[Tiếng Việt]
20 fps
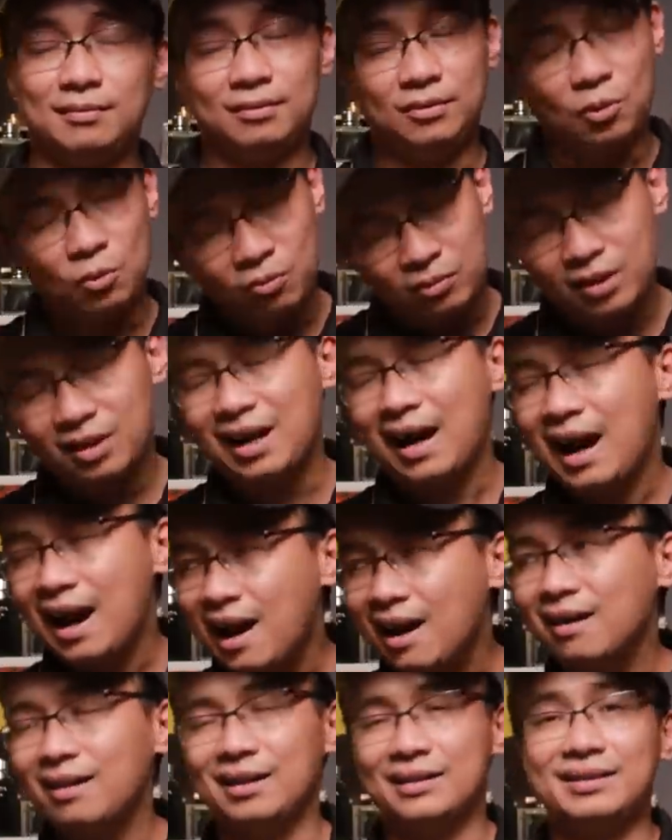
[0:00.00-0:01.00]
cũng
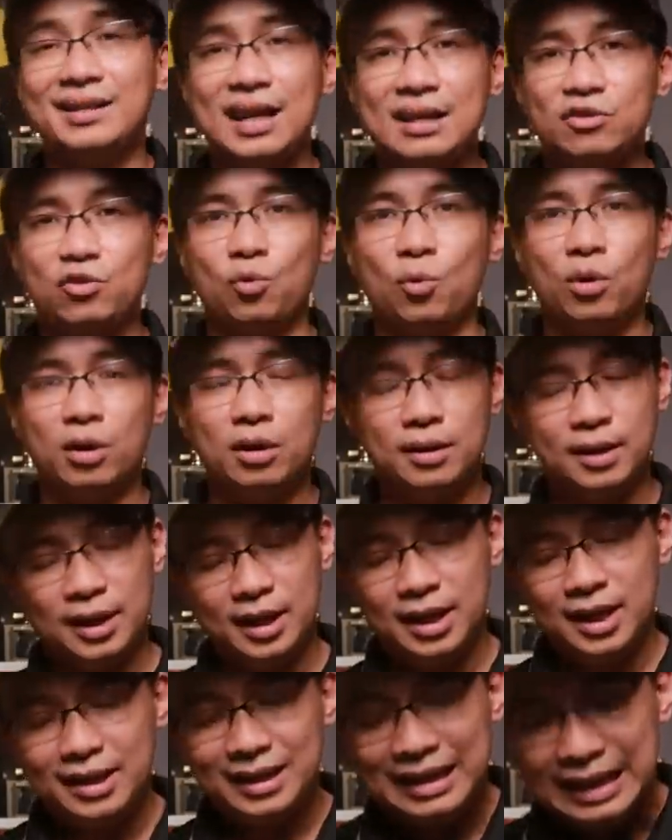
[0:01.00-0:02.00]
khá là chát chúa
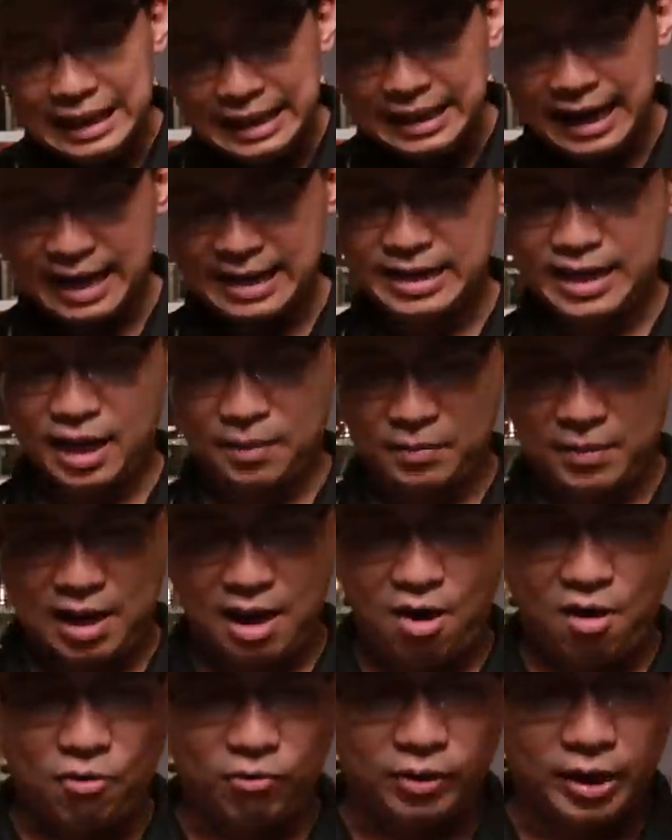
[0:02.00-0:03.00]
thì anh em
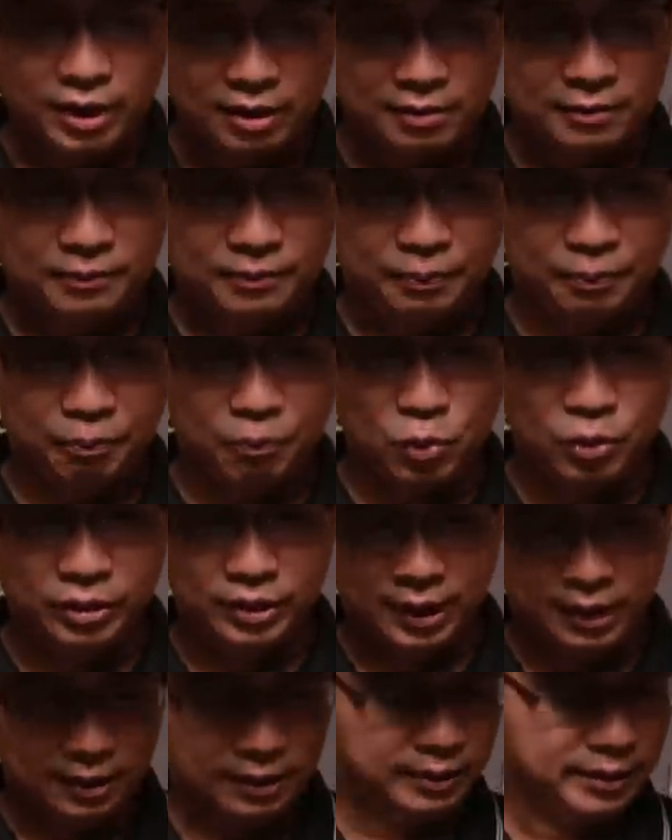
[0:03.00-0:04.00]
nào thích muốn
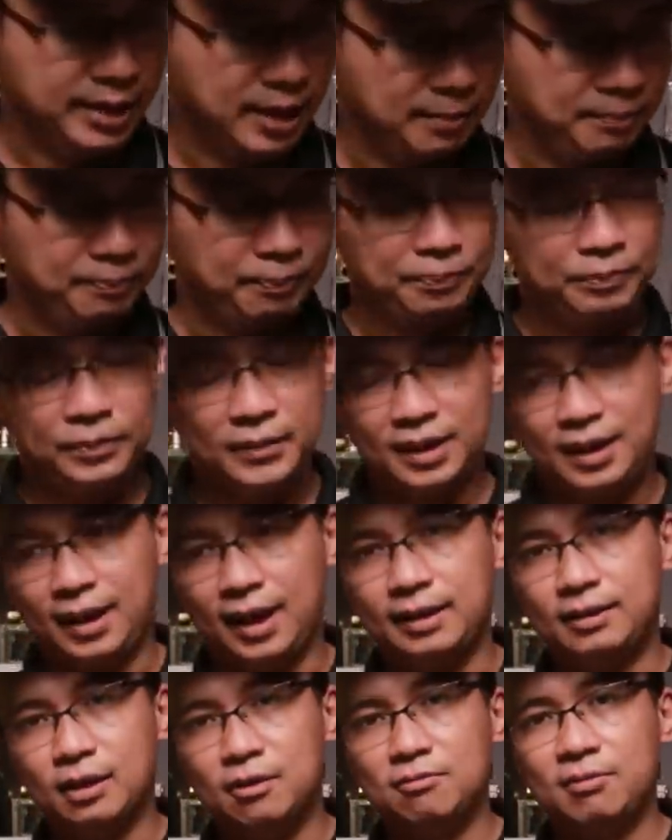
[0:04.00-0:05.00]
thử nghiệm
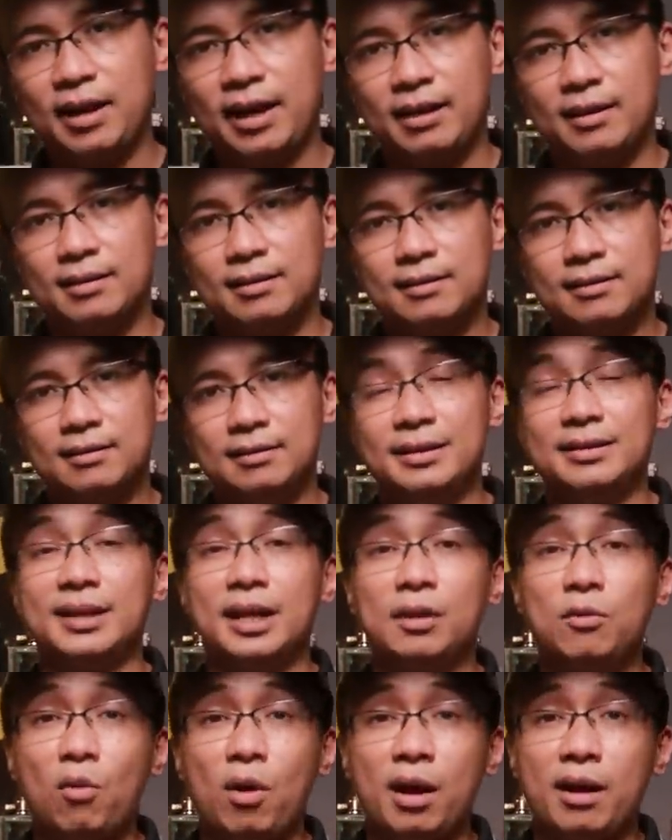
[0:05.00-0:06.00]
cái tông này thì
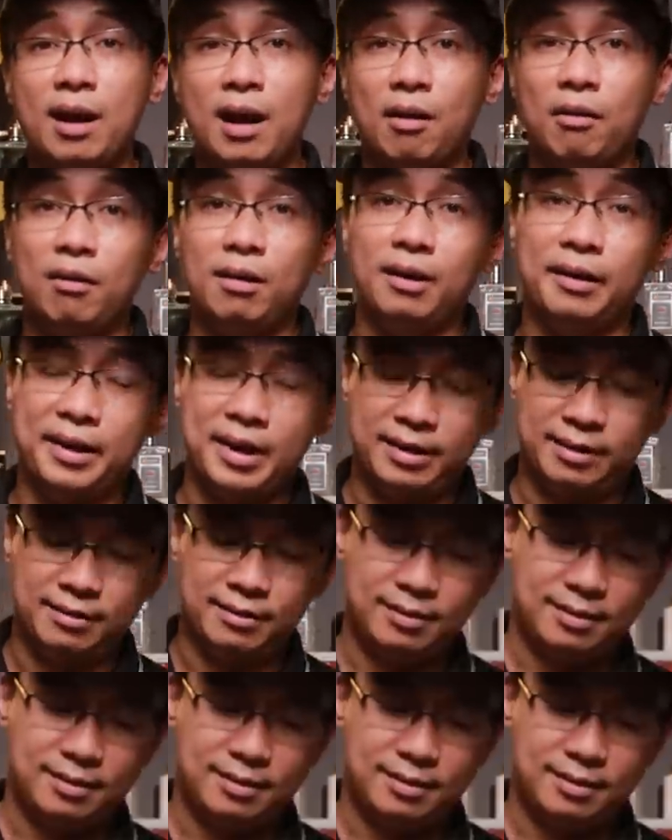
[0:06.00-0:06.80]
chai nước hoa nào ở đây